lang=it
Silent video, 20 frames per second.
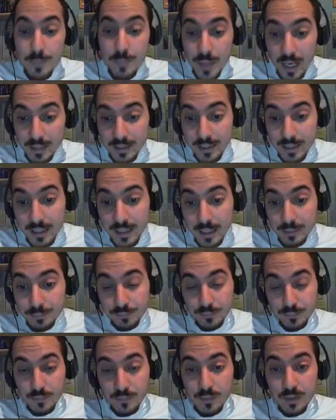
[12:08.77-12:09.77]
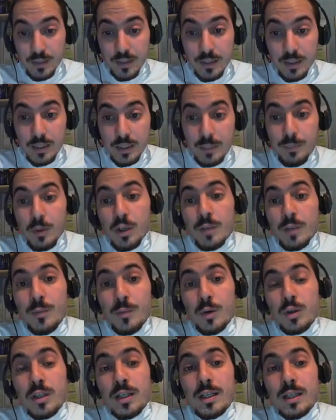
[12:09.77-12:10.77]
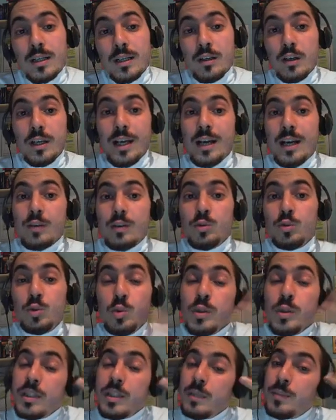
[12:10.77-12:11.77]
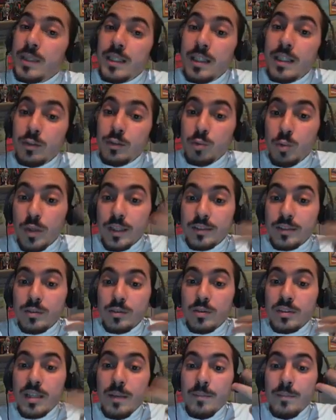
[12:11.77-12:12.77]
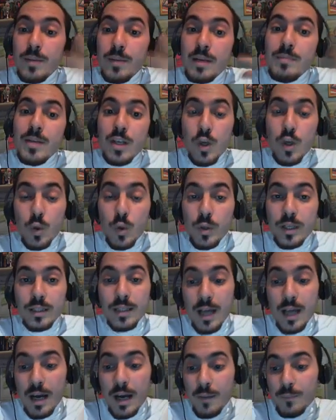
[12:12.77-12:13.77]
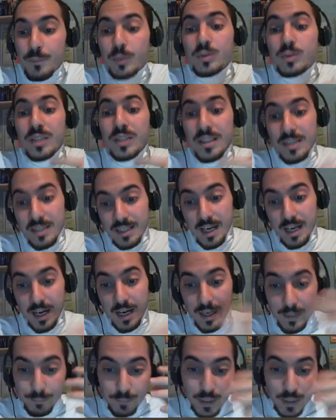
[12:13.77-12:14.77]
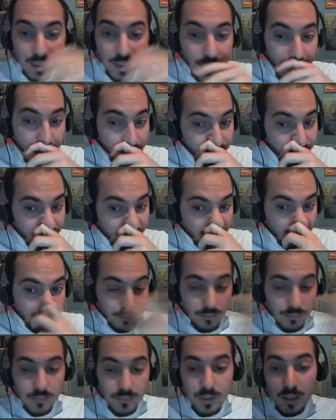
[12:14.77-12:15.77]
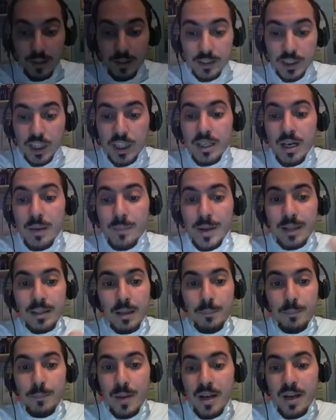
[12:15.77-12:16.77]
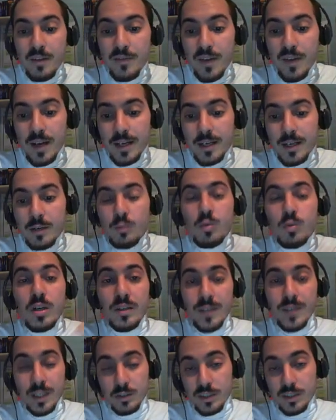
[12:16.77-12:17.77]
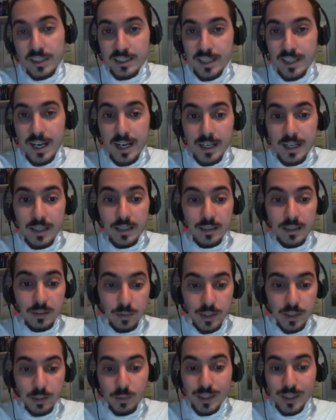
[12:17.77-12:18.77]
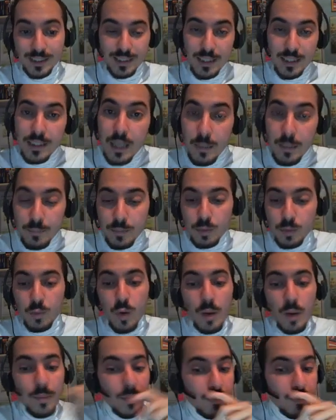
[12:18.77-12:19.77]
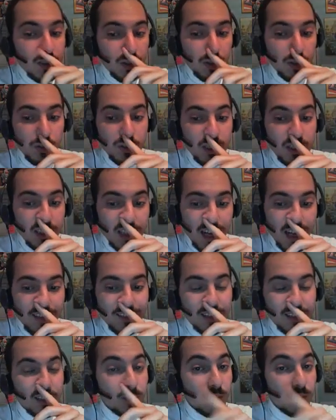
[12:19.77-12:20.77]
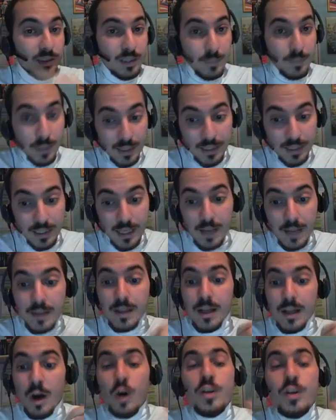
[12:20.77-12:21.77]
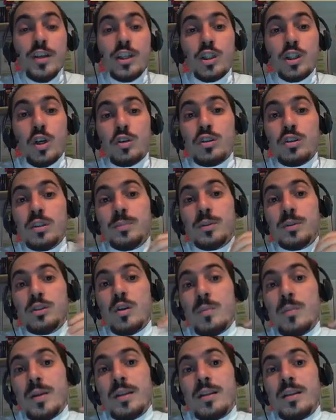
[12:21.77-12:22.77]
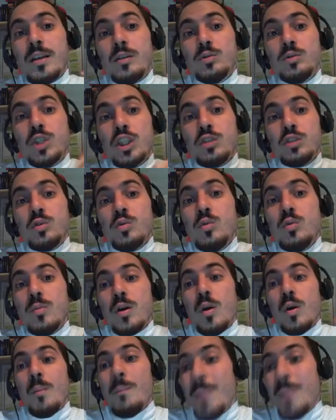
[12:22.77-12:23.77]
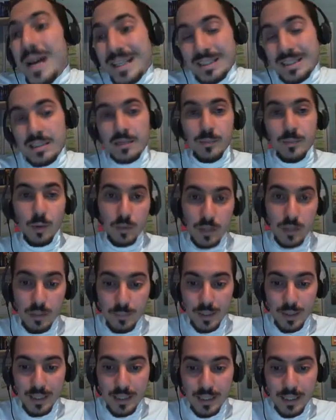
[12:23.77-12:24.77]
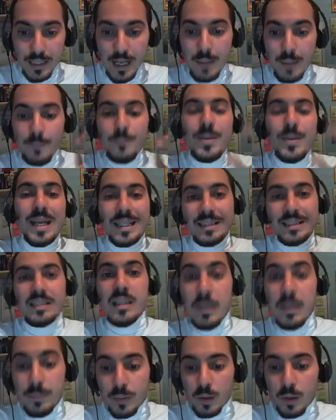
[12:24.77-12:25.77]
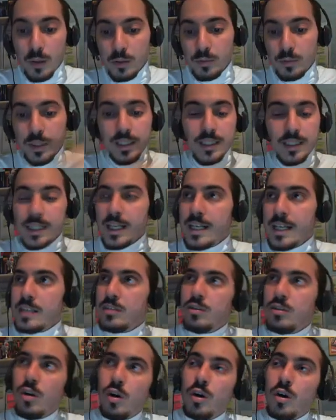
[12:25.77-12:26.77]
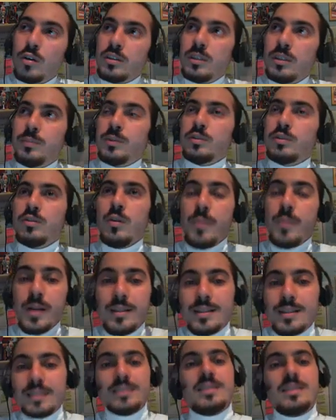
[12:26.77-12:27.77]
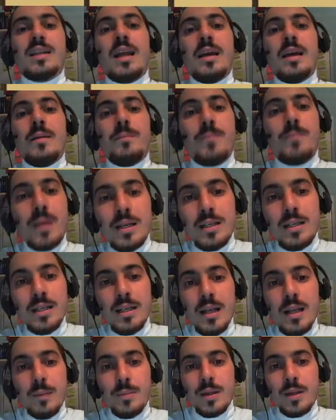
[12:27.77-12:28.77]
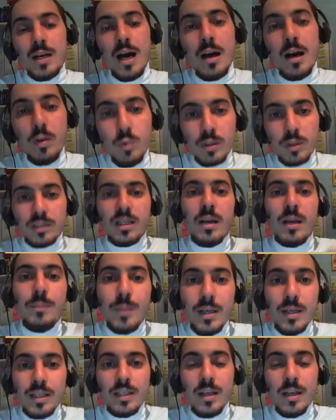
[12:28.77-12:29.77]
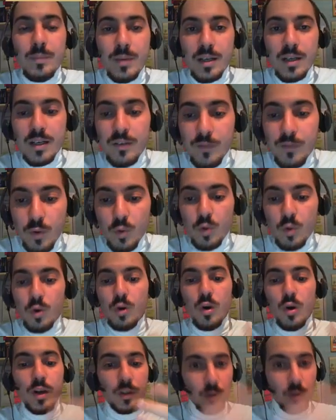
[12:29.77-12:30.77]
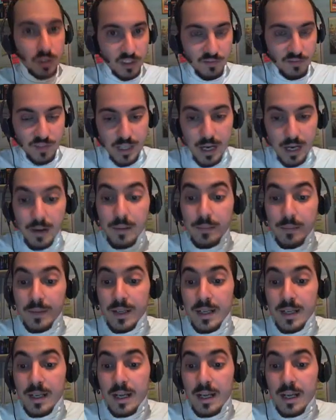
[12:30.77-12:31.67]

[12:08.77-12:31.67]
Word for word: In pratica, mh, mm, i Pokémon che hanno due tipi di nature sono sempre i migliori da potenziare, perché Generalmente per fare un livello di strength, quindi una stellina in più, abbiamo bisogno di 30 di queste palline. Ogni giorno si possono prendere un certo numero massimo di palline per tipo, quindi che ne so, si possono prendere 3 palline per acqua, 3 palline per volo e così via.